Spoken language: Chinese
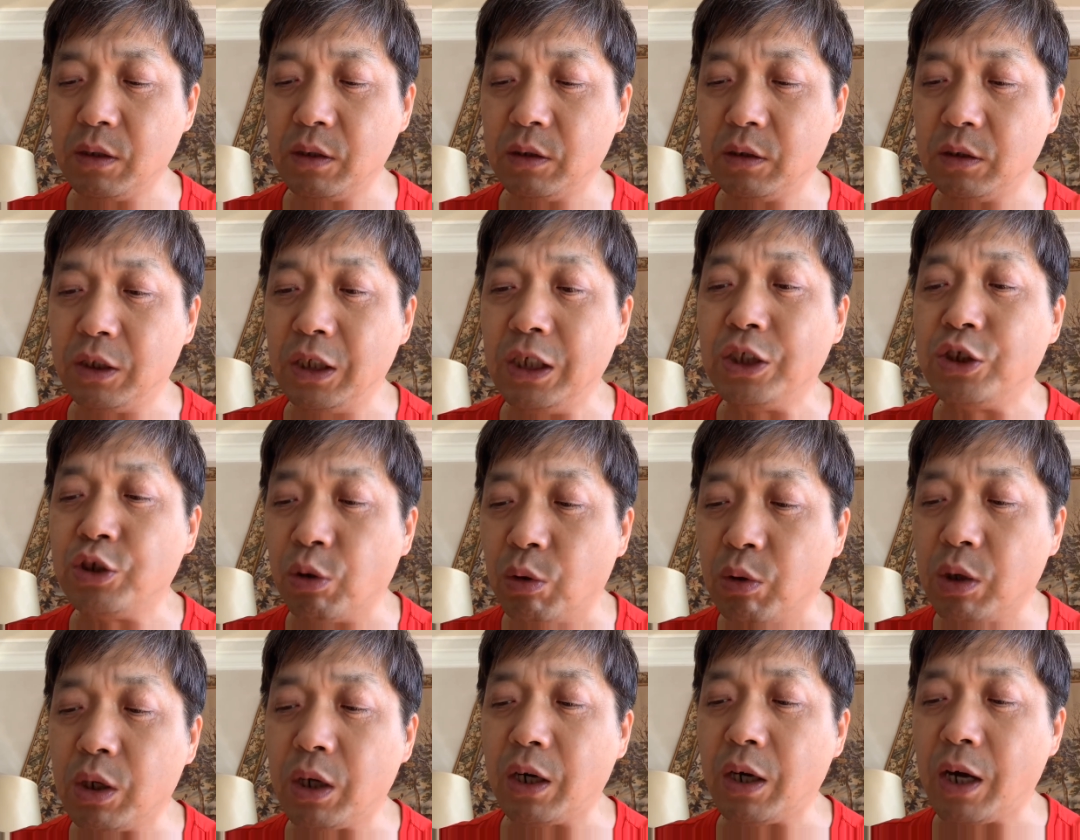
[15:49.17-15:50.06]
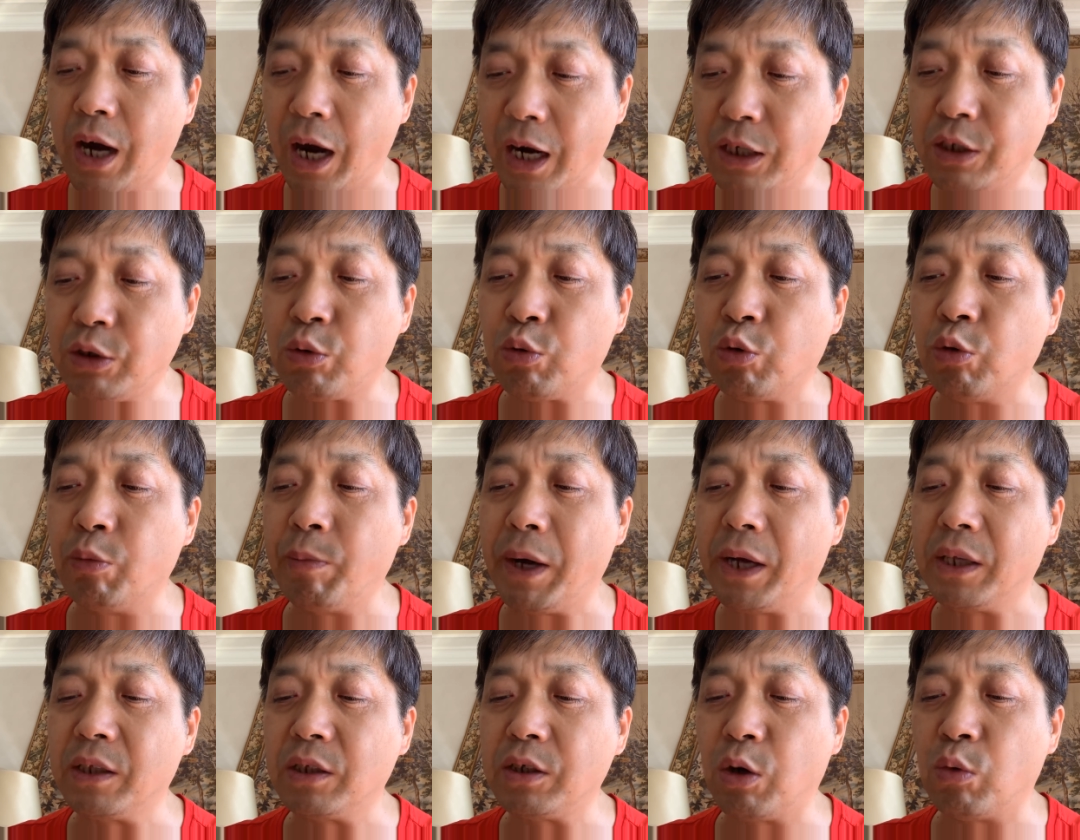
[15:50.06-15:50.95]
第九个还是湖北
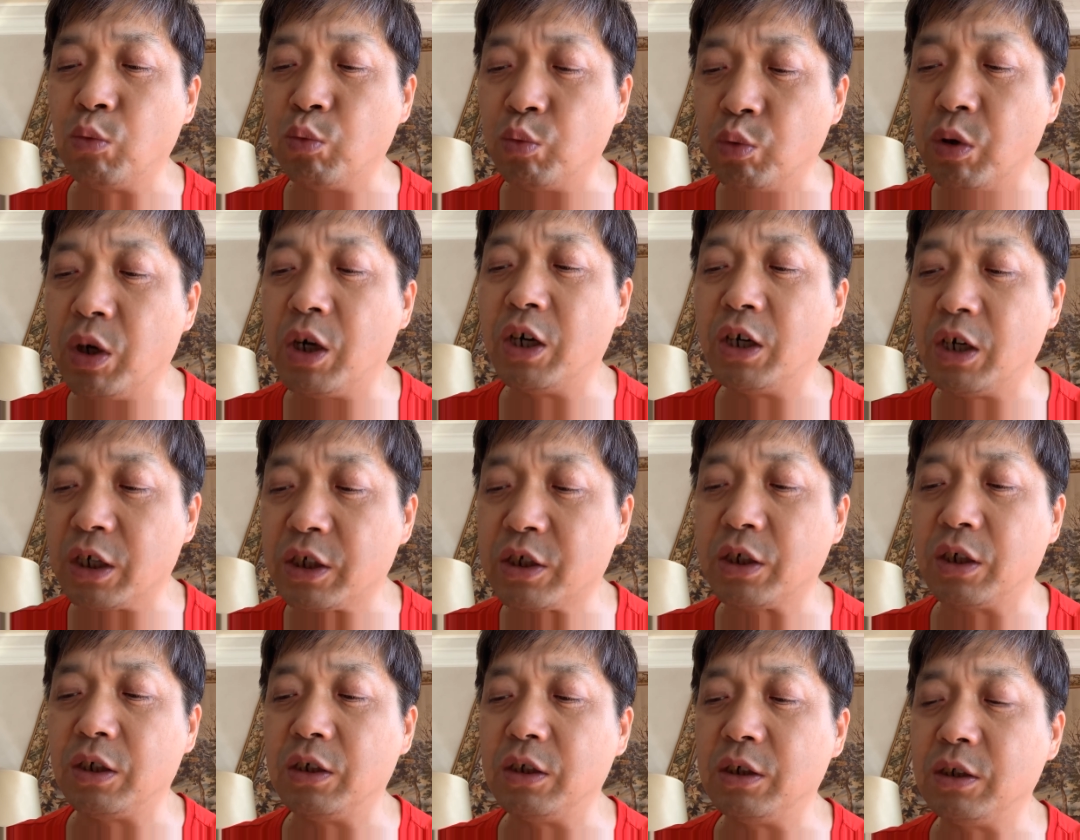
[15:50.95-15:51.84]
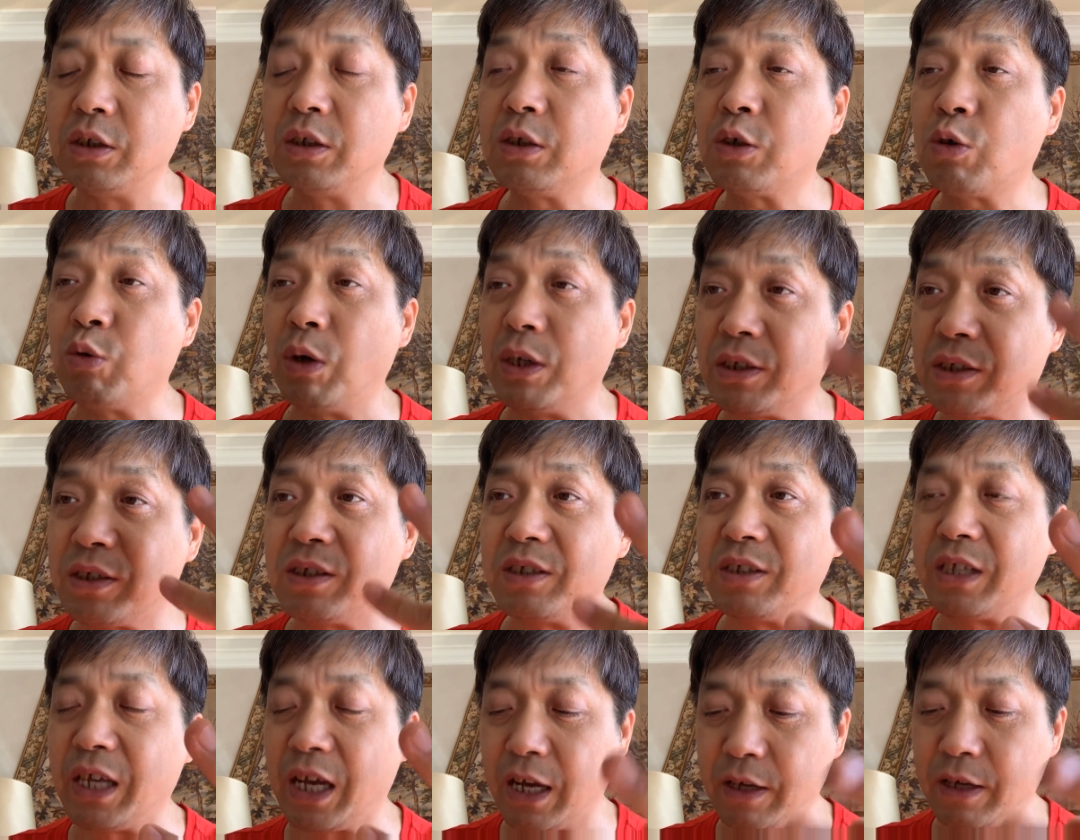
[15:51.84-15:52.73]
的叫吴鹤生，关四
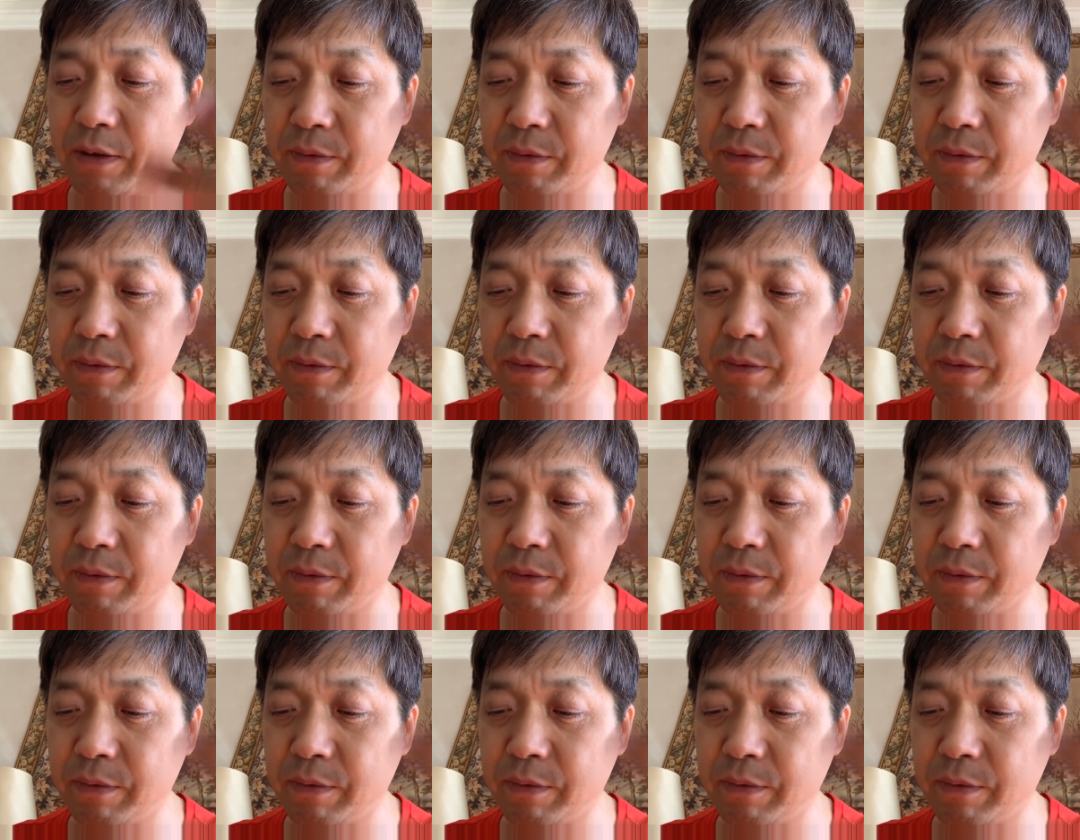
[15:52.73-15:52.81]
年。